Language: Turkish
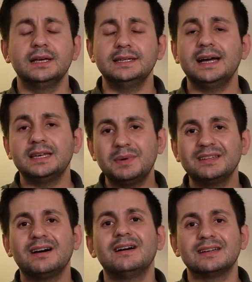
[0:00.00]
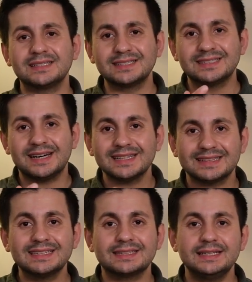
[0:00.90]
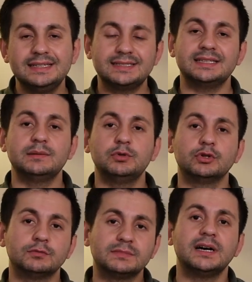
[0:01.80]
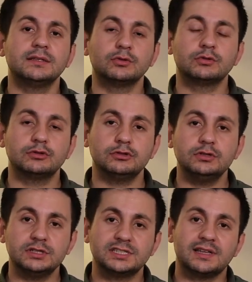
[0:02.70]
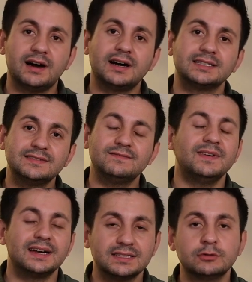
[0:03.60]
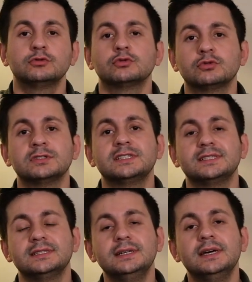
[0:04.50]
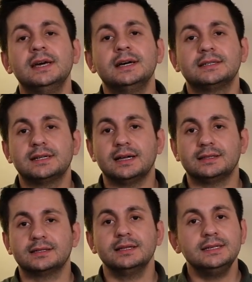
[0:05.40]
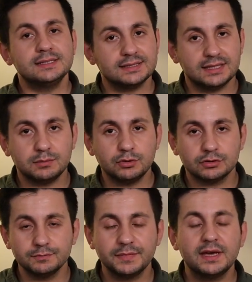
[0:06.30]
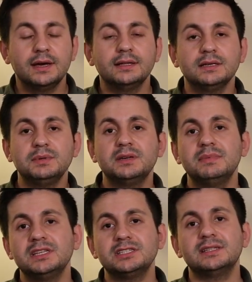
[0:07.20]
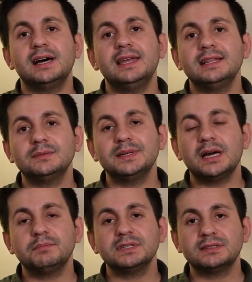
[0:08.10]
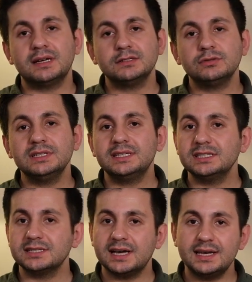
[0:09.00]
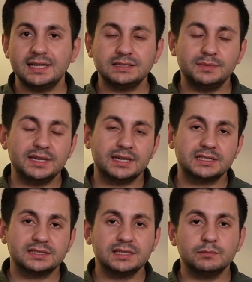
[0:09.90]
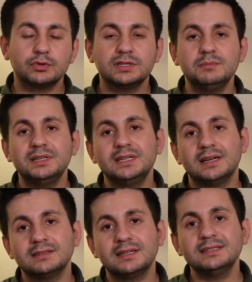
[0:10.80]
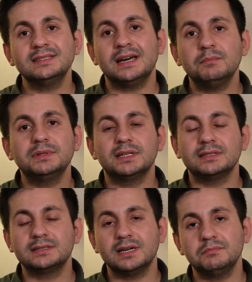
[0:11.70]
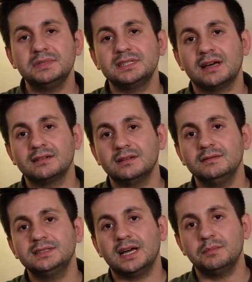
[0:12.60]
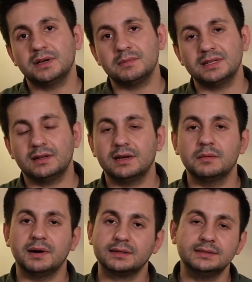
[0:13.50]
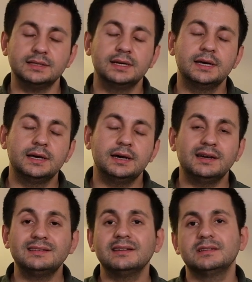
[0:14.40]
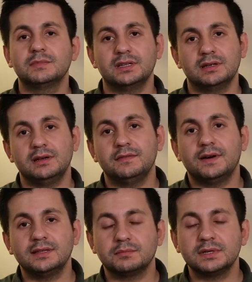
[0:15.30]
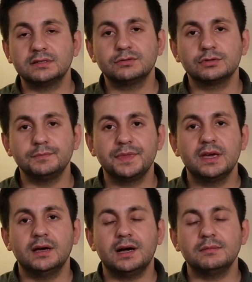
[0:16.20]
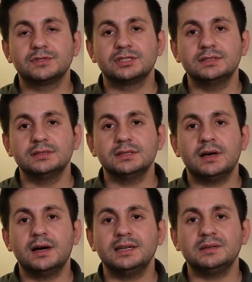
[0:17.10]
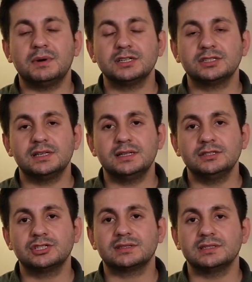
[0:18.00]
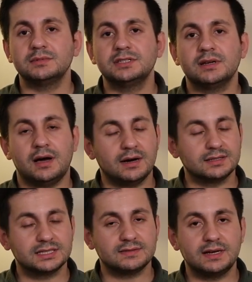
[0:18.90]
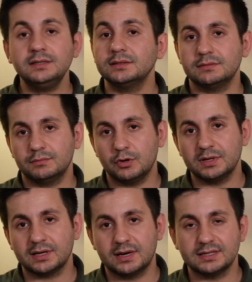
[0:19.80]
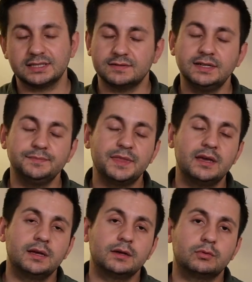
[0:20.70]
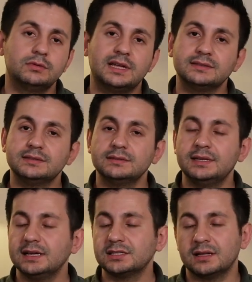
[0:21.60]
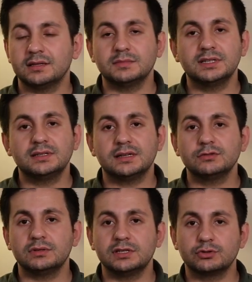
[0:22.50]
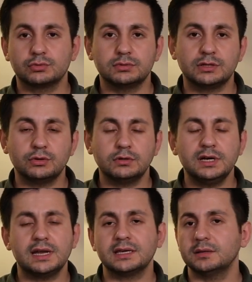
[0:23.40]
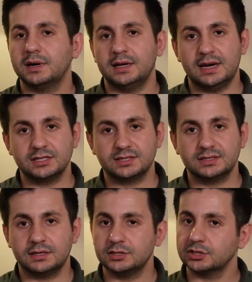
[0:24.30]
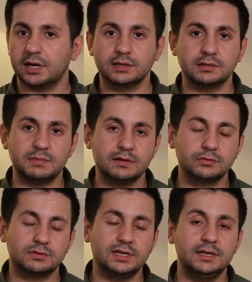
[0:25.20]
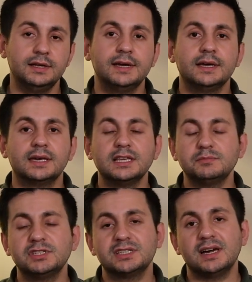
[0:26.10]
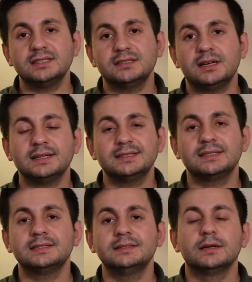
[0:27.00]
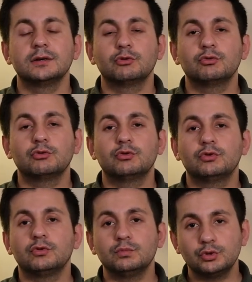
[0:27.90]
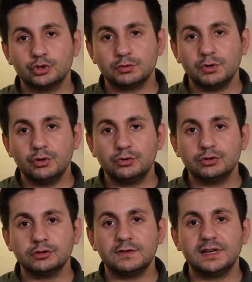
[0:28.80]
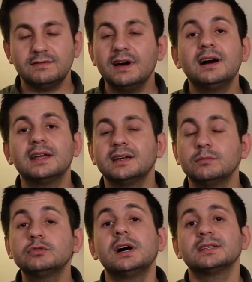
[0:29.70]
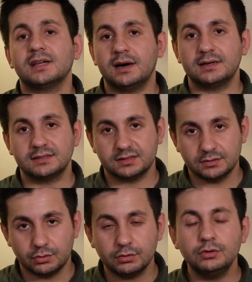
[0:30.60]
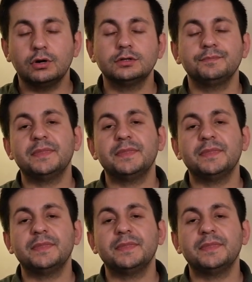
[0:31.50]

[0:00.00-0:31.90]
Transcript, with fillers: Yani ben ağrısını rahatlıkla hissedebiliyordum. Daha doğrusu işte ağrının verdiği huzursuzluk hissini rahatlıkla hissedebiliyordum. Tabii ki birinci değerlendirmeyi yaptıktan sonra ikinci değerlendirmeye geçtik. Burada bir yandan sample alırken bir yandan da vital parametrelerine baktık. Hatırladığım kadarıyla ifade etmek istiyorum. Amcanın ani başlayan ciddi bir ağrısı var. Böbrek ağrısı var. Kullandığı ilaç anlamında tansiyon ilacı kullanıyor. Herhangi bir alerjisi, alışkanlığı mevcut değil. Geçmiş hikayesinde hastanın kum düşürme öyküsü var ve ara ara bu tarz ağrısı oluyor.